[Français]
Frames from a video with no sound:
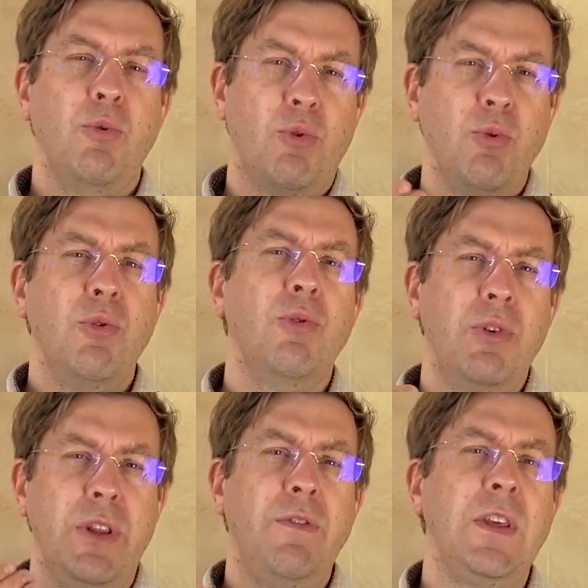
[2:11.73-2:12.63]
taux
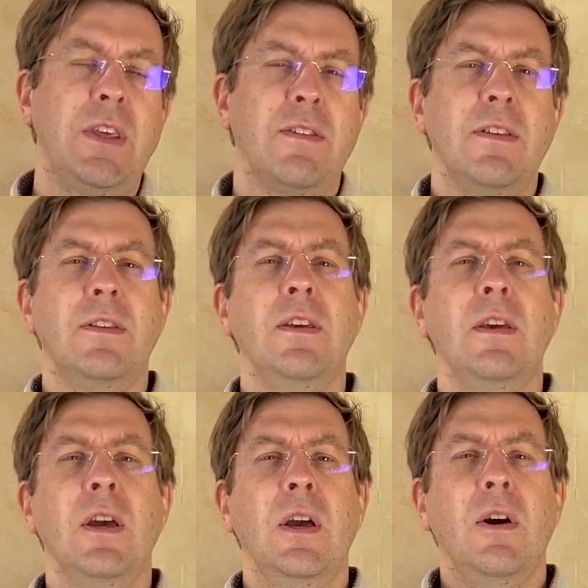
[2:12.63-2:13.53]

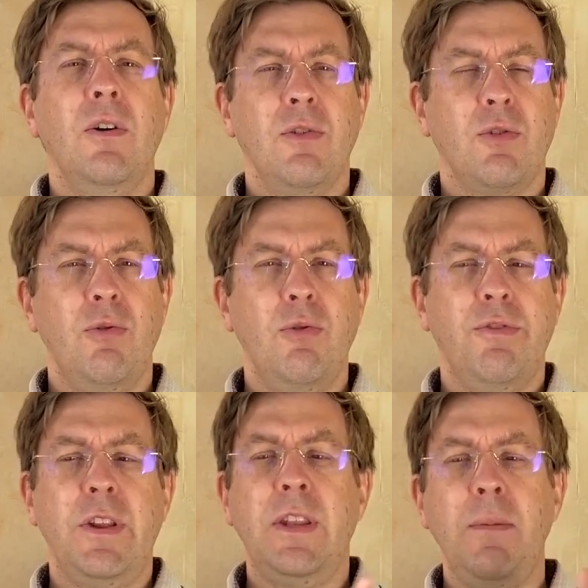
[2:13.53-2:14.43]
d'efficacité entre le
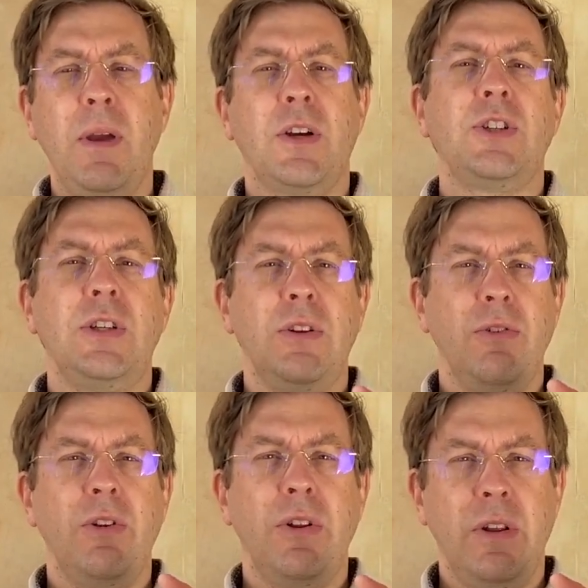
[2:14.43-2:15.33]
fait d'héberger,
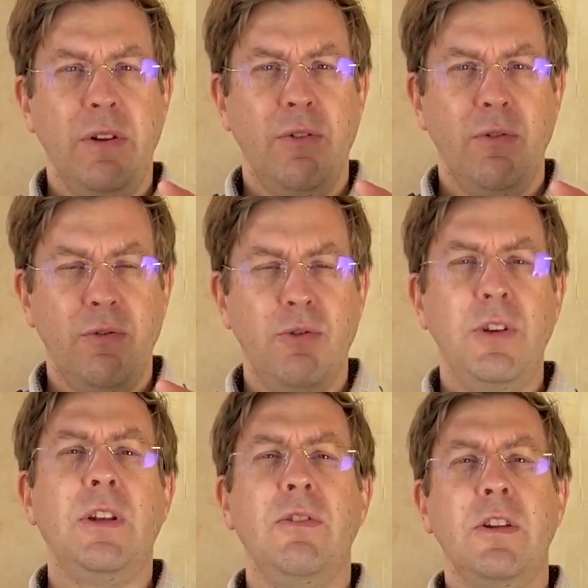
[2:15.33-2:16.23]
de,
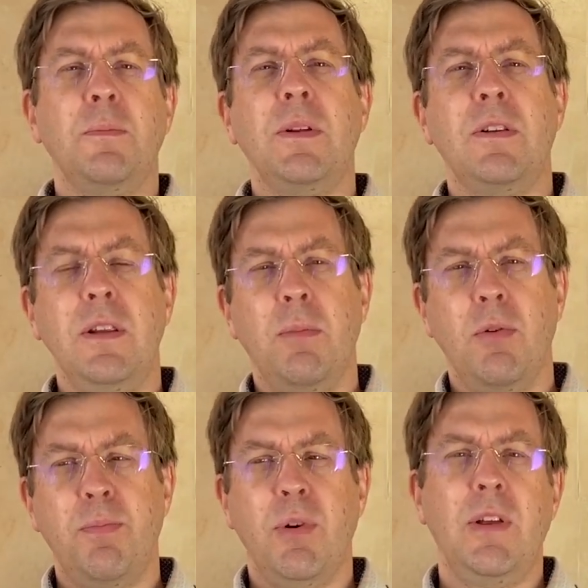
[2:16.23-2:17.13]
donner de l'espace
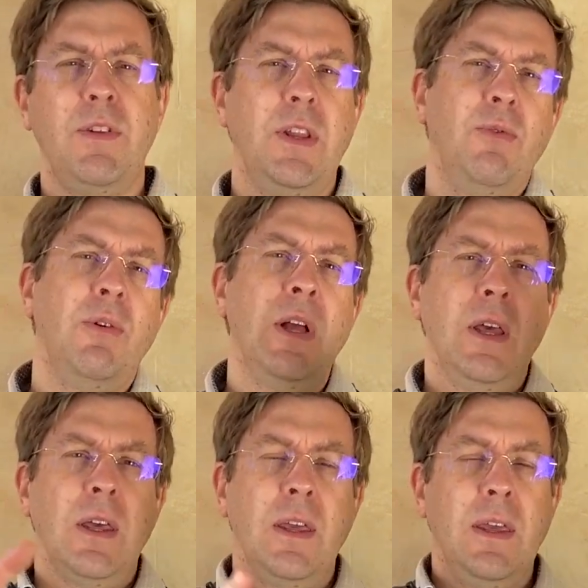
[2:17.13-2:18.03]
libre pour la vidéo
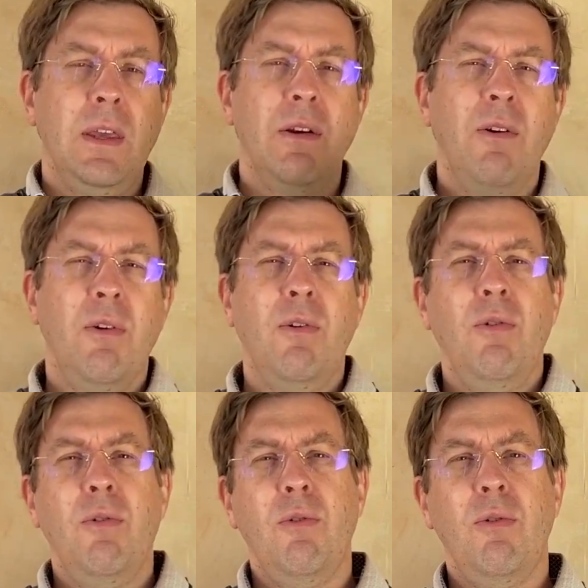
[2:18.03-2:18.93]
et
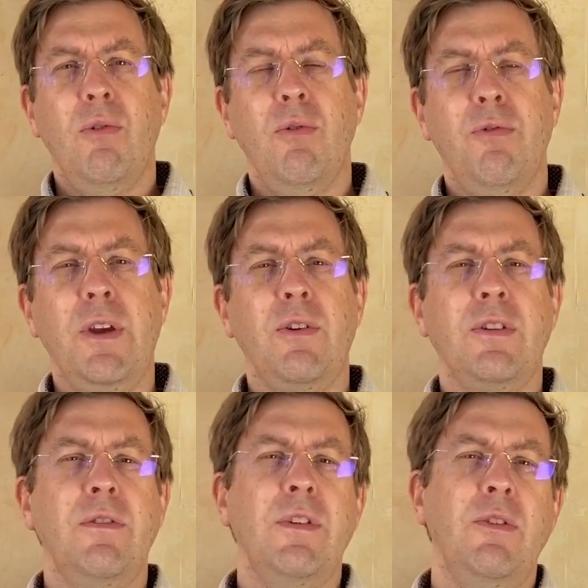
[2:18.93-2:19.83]
le, fait que
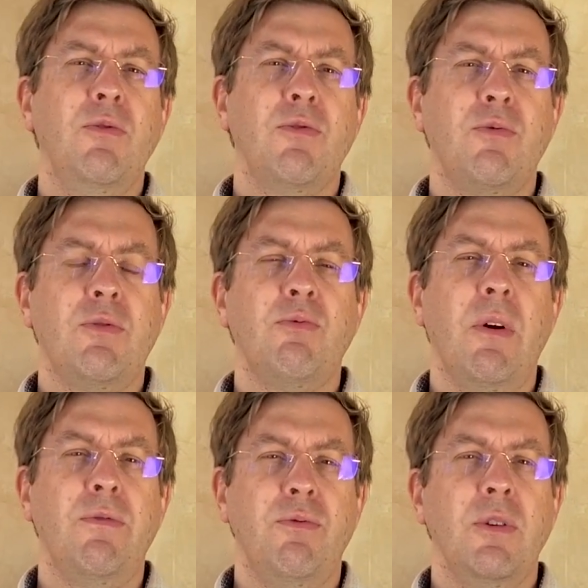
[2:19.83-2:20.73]
cette vidéo ensuite
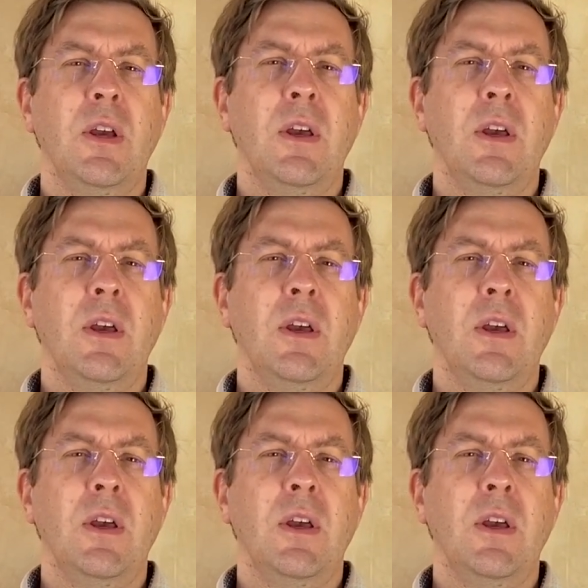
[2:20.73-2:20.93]
soit vue.